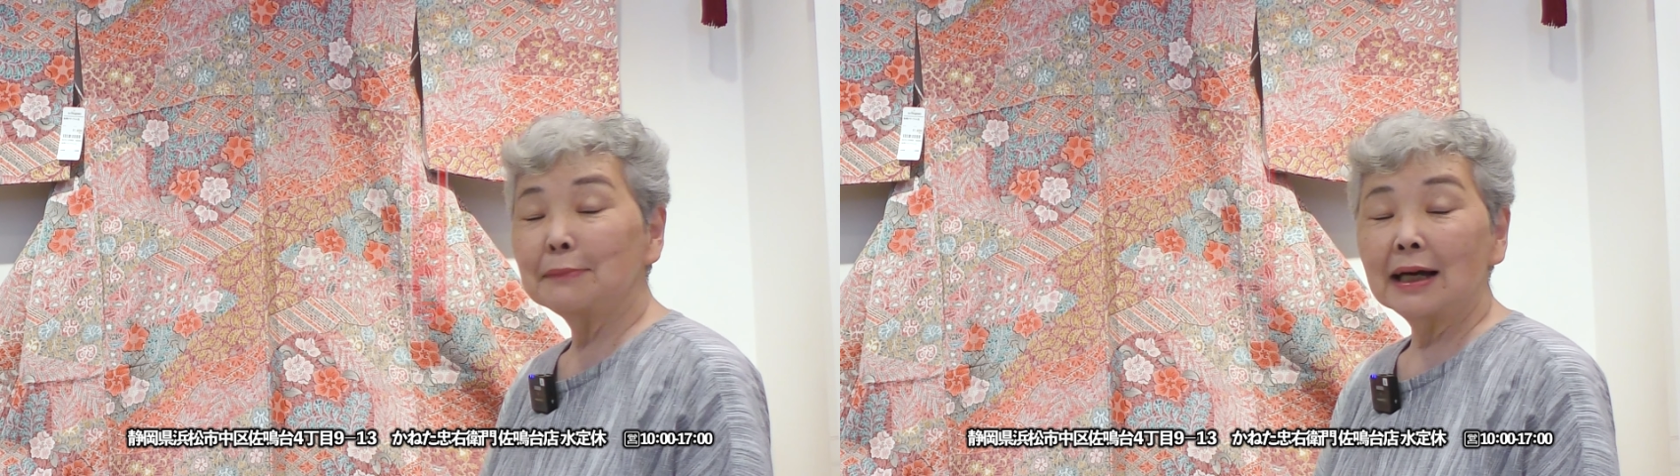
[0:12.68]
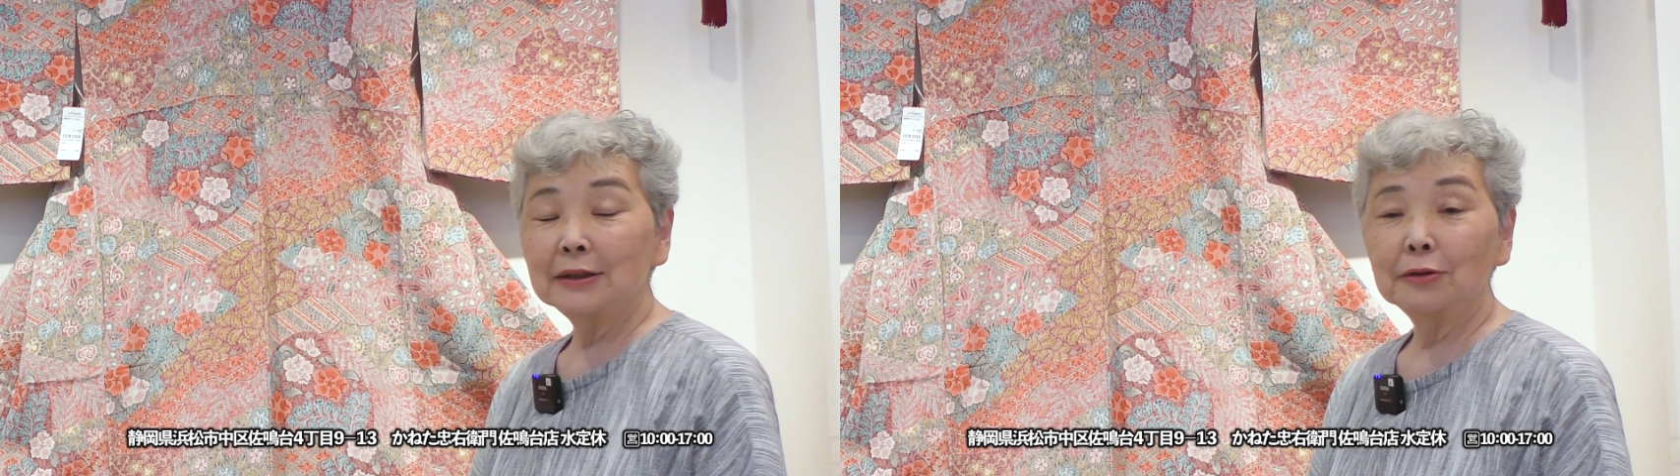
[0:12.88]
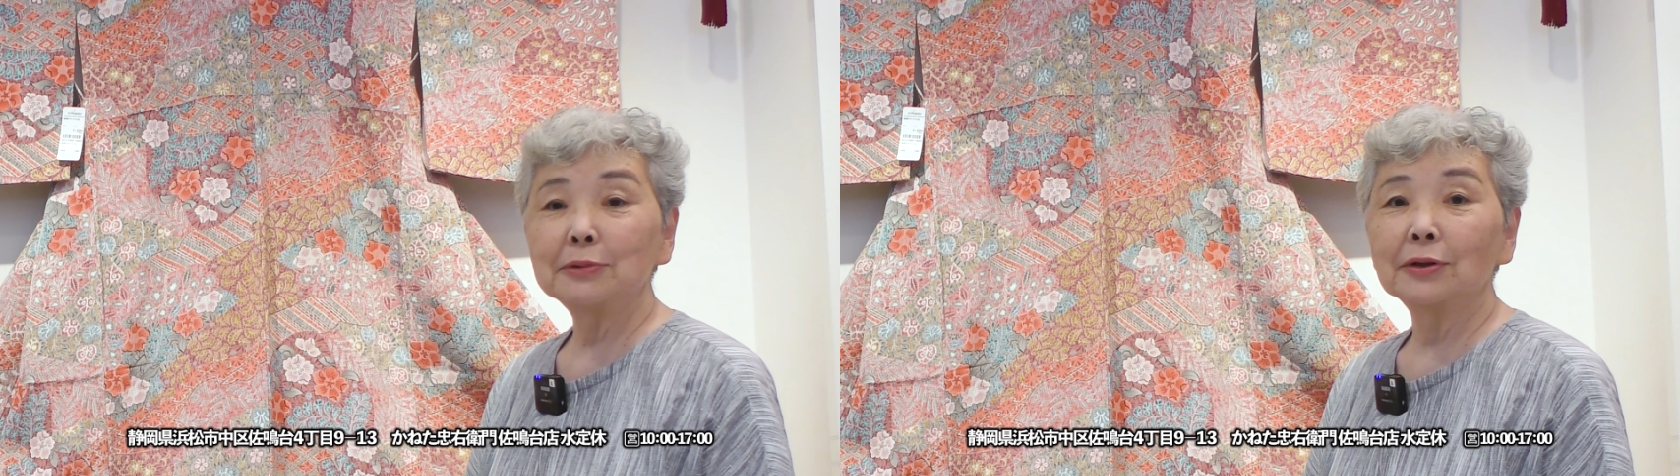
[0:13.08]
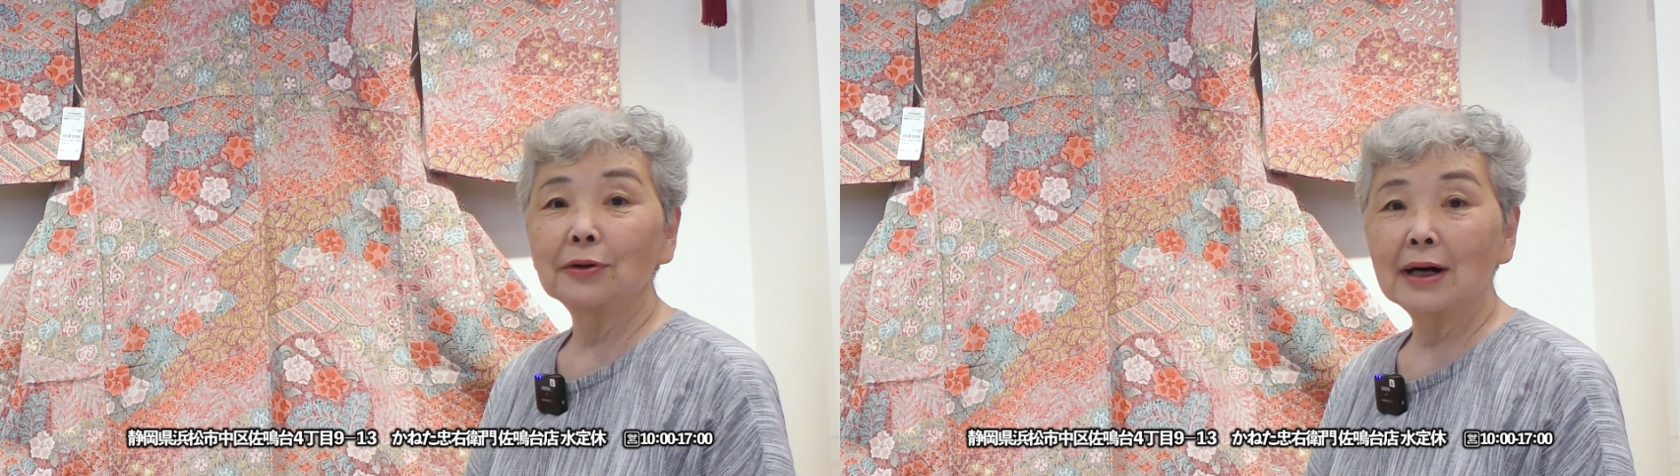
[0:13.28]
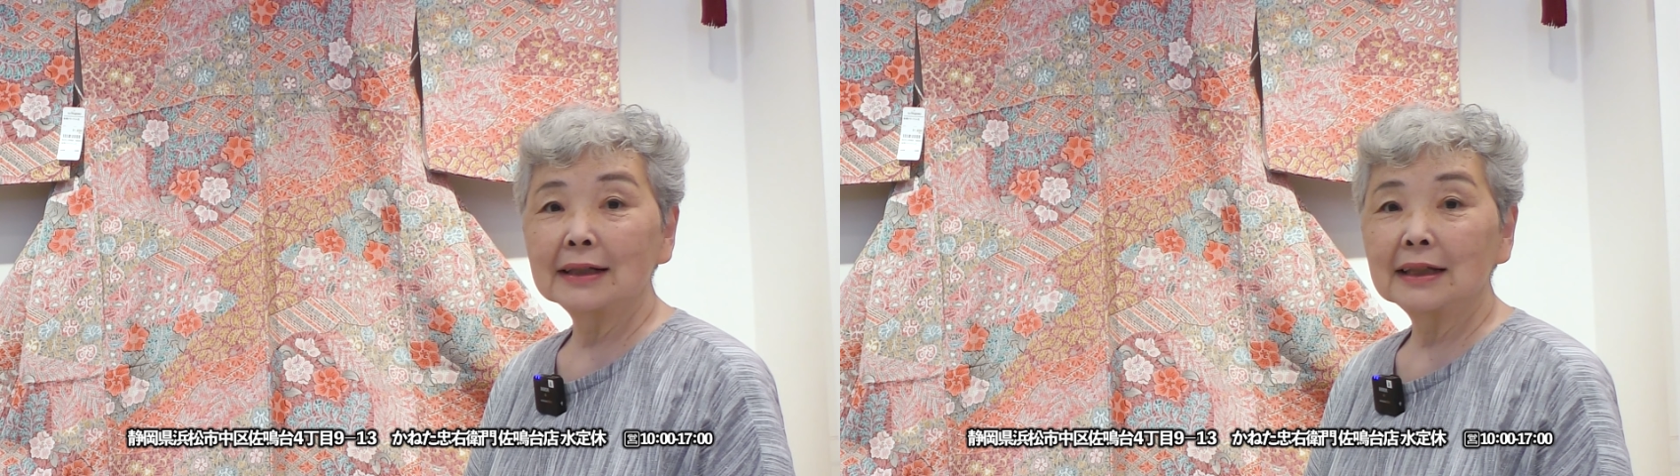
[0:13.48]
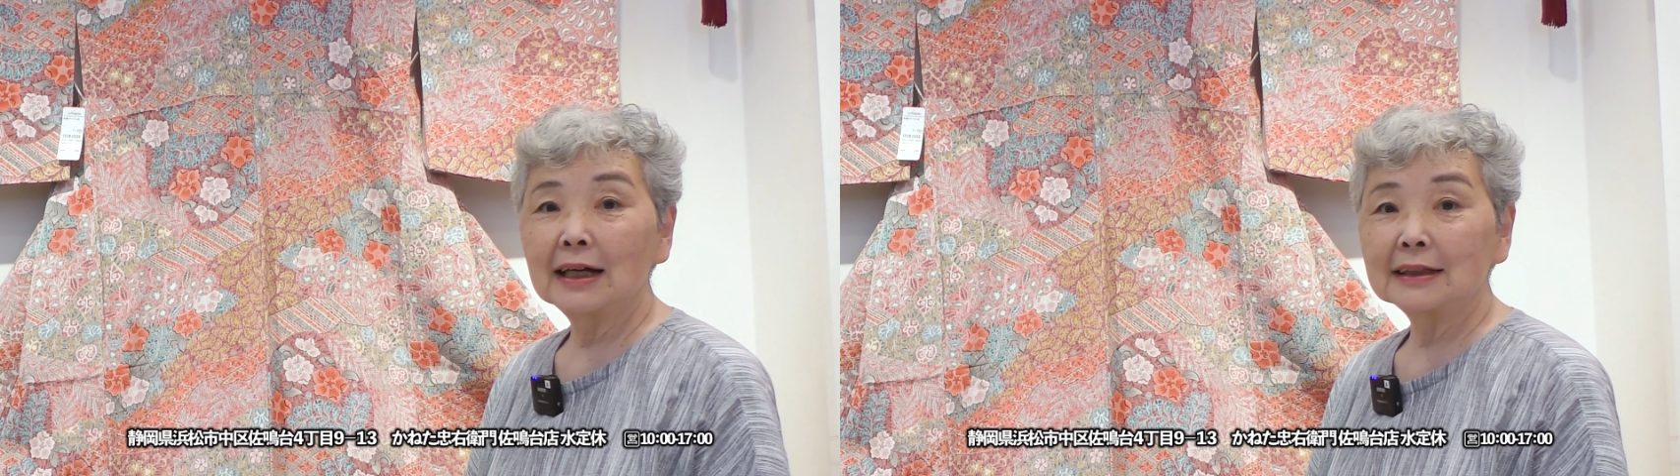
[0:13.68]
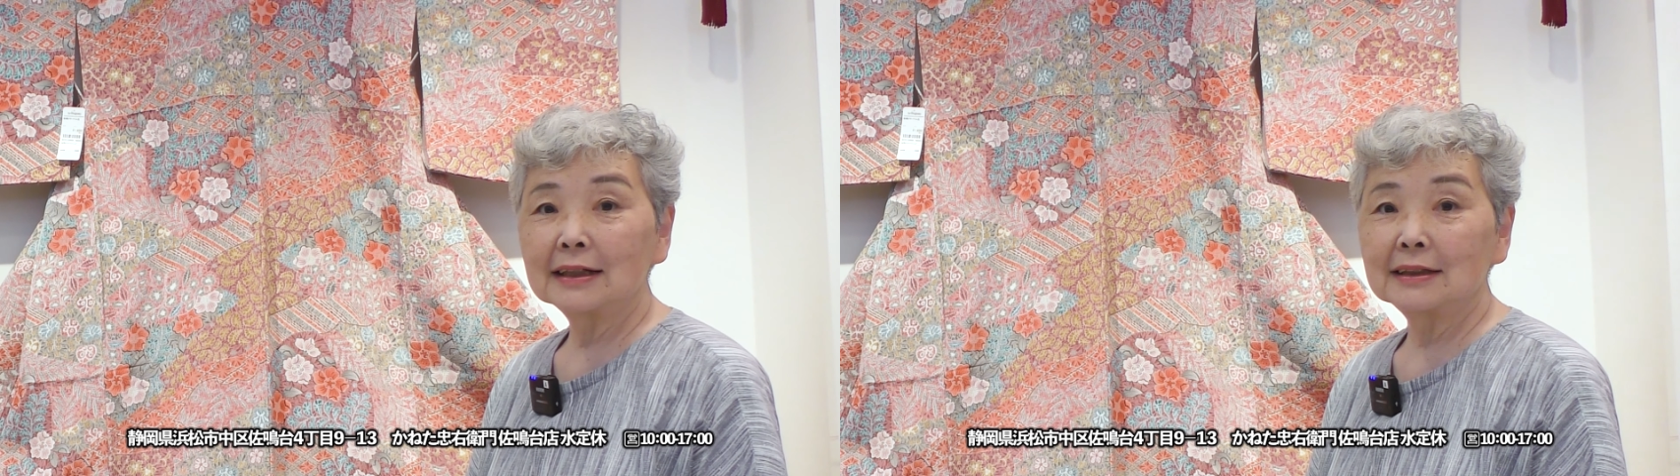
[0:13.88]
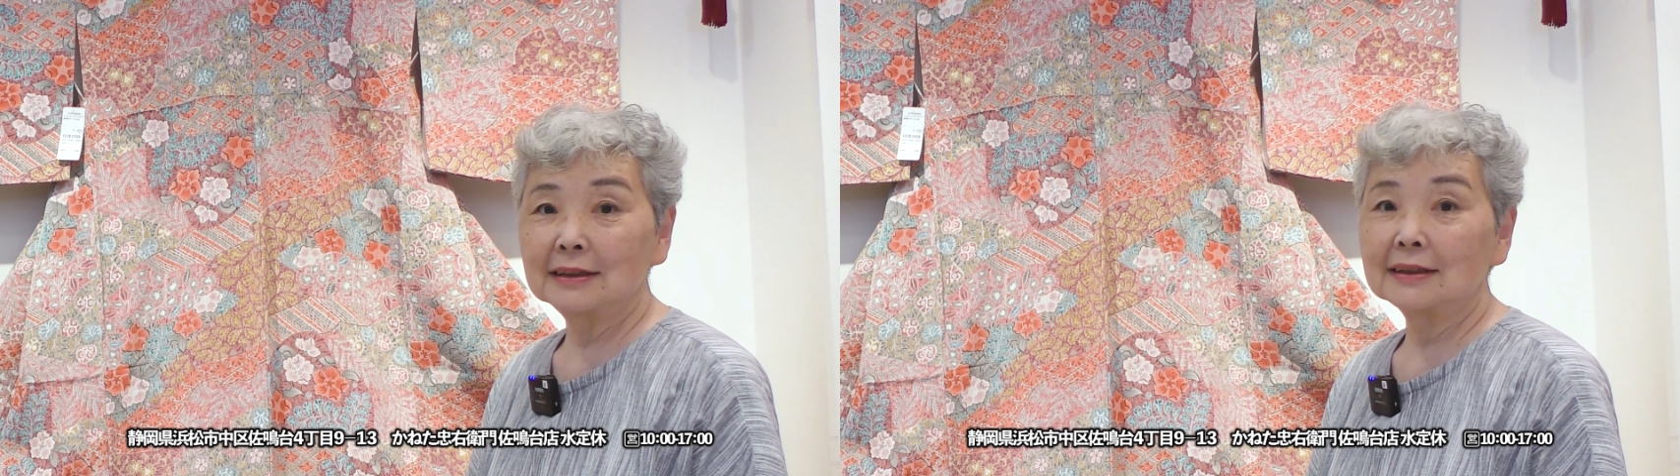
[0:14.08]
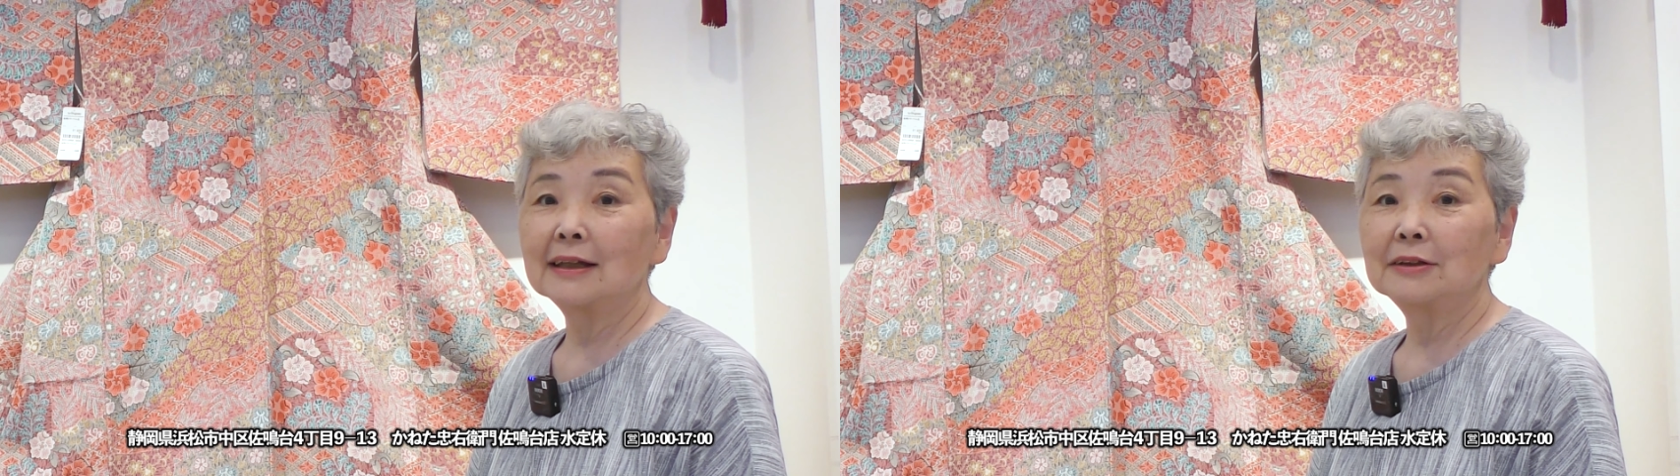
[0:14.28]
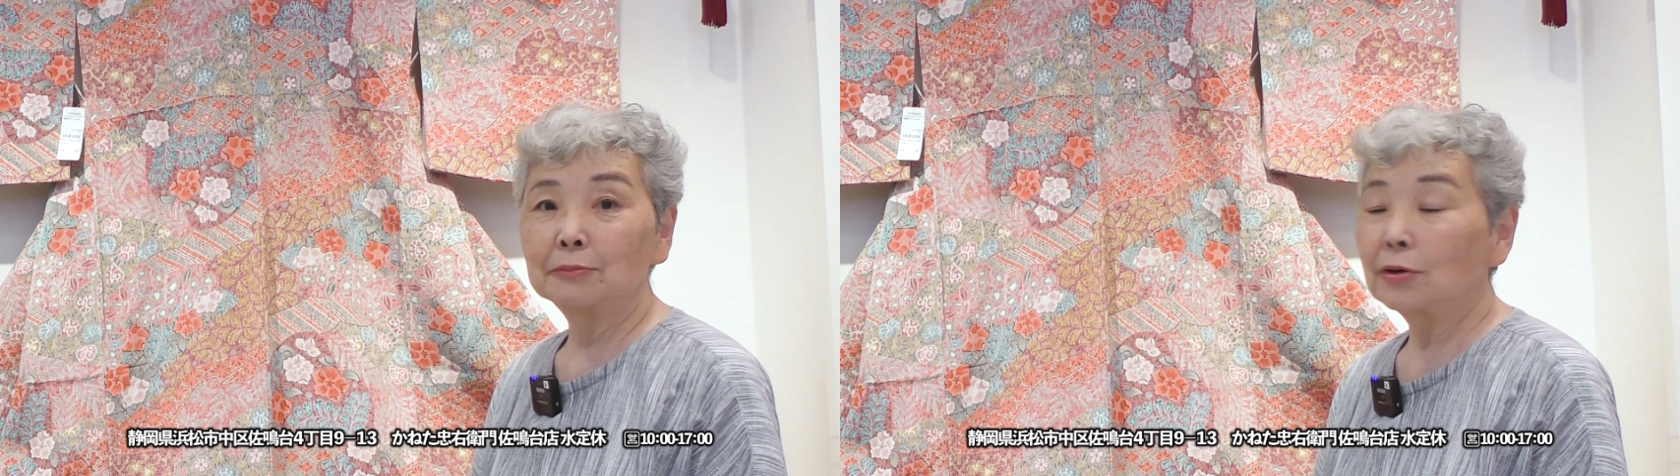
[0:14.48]
枚のみのご案内なんです
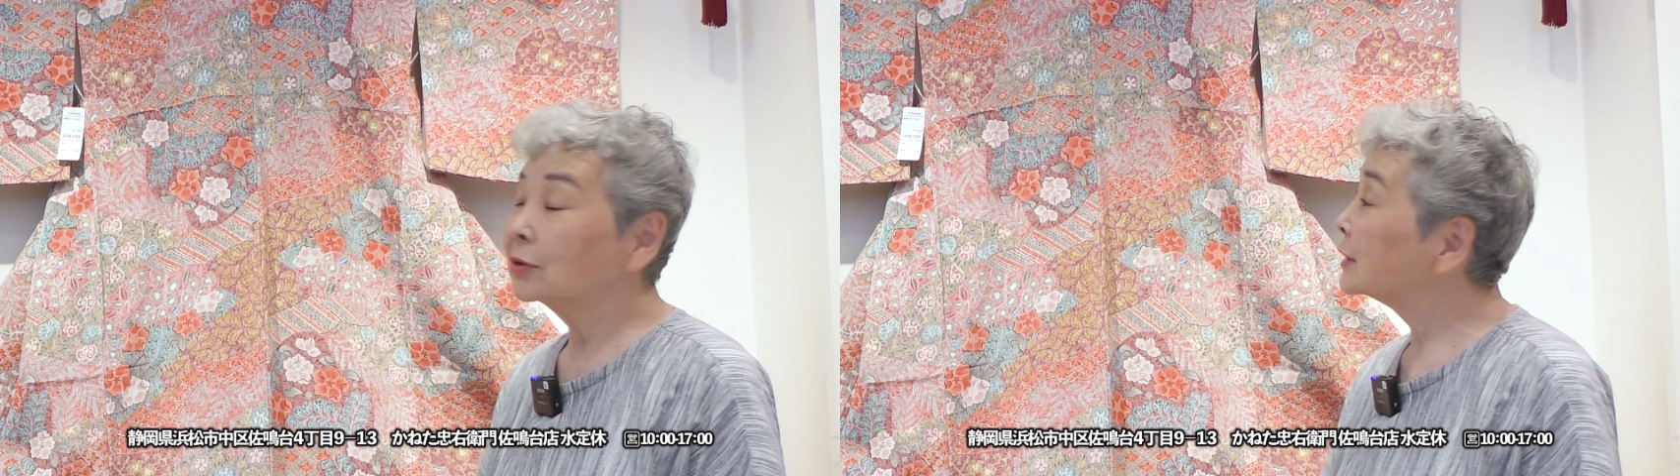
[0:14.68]
けれどもこ